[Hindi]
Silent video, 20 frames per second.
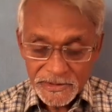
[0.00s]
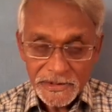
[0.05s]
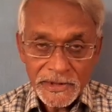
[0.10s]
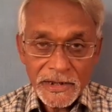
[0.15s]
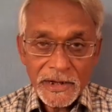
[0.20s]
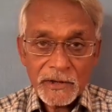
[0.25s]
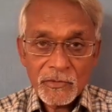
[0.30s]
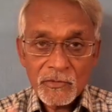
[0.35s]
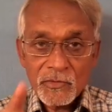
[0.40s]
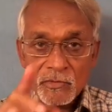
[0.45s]

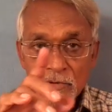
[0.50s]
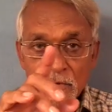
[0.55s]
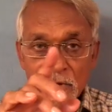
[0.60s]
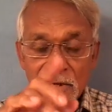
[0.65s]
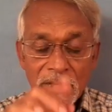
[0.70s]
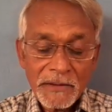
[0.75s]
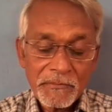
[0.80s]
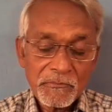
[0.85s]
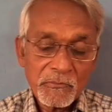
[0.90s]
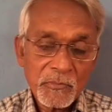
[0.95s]
नाखून
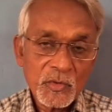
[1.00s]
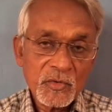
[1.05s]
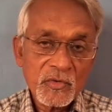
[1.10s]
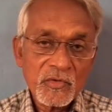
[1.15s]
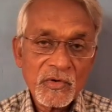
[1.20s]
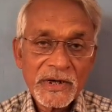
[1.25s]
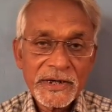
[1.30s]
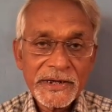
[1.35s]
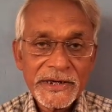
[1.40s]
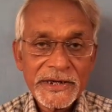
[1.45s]
आप
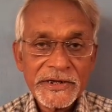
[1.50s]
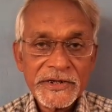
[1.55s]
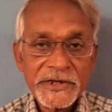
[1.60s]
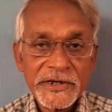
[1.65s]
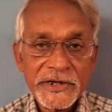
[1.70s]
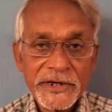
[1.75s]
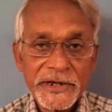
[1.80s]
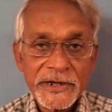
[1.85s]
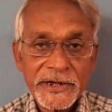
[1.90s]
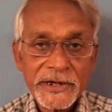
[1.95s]
बुधवार के
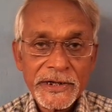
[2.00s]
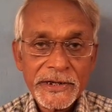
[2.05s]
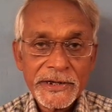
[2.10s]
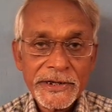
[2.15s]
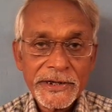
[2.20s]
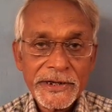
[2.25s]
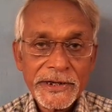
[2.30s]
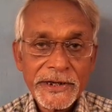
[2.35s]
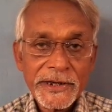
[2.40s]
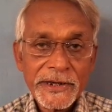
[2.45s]
दिन ही
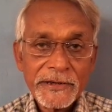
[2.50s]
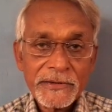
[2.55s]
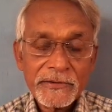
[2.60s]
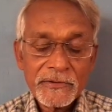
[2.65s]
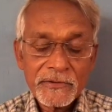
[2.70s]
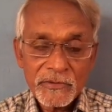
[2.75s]
काटेंगे